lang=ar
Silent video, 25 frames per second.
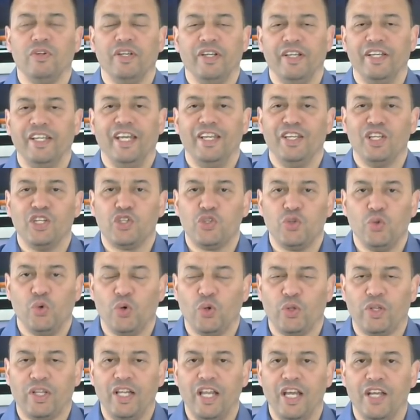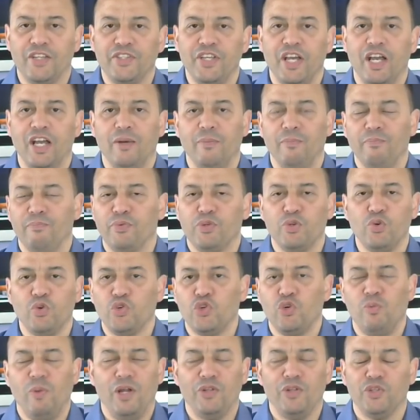يعني الشروط ثلاثه
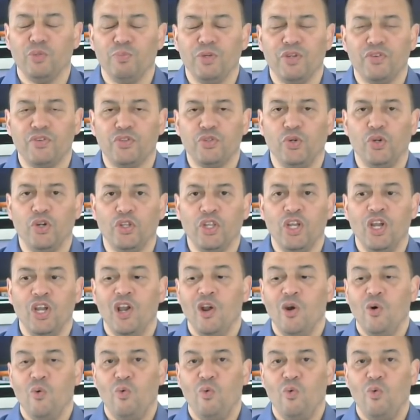بجوجهم عندهم نفس الشروط